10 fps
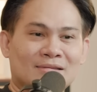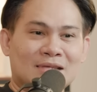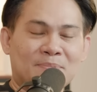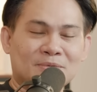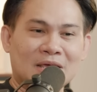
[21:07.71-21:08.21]
ท
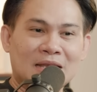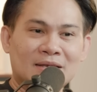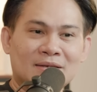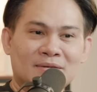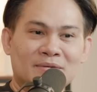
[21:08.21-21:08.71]
รัพย์สิน
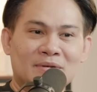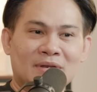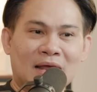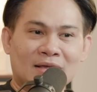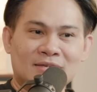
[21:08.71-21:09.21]

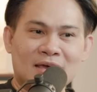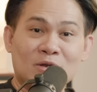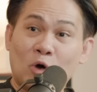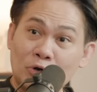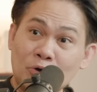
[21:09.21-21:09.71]
อย่างเช่น
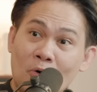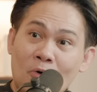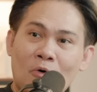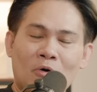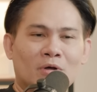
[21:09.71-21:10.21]
คอนโด
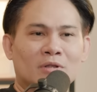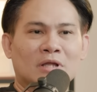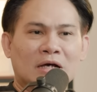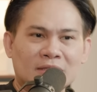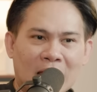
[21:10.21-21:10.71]

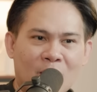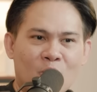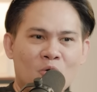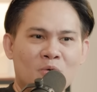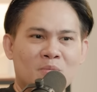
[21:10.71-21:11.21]
ตึกแถว
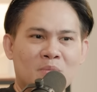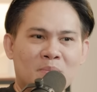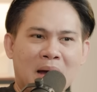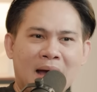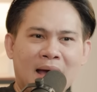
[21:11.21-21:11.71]

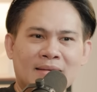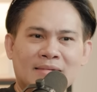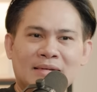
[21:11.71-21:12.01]
บ้าน